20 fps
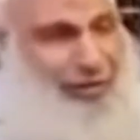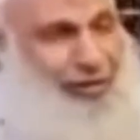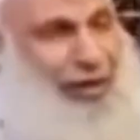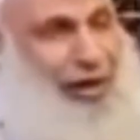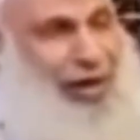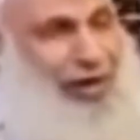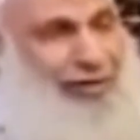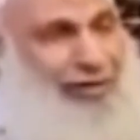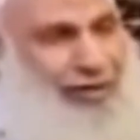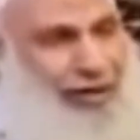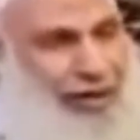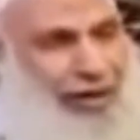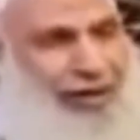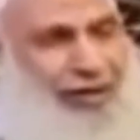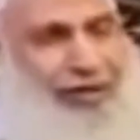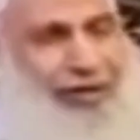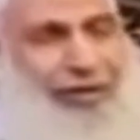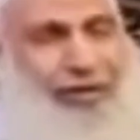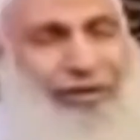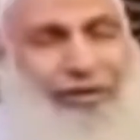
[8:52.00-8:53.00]

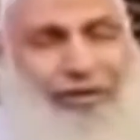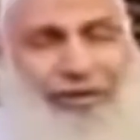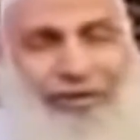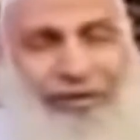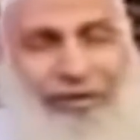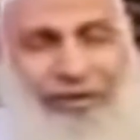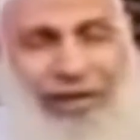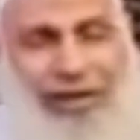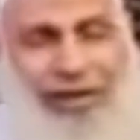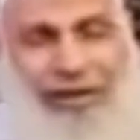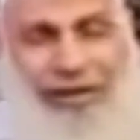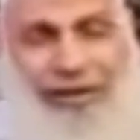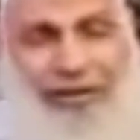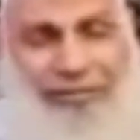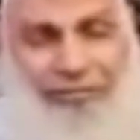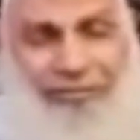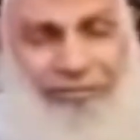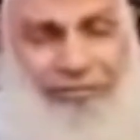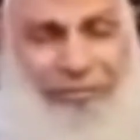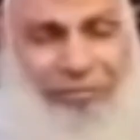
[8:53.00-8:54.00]
هتخليه
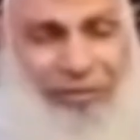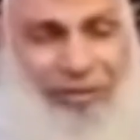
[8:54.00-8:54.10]
يتكلم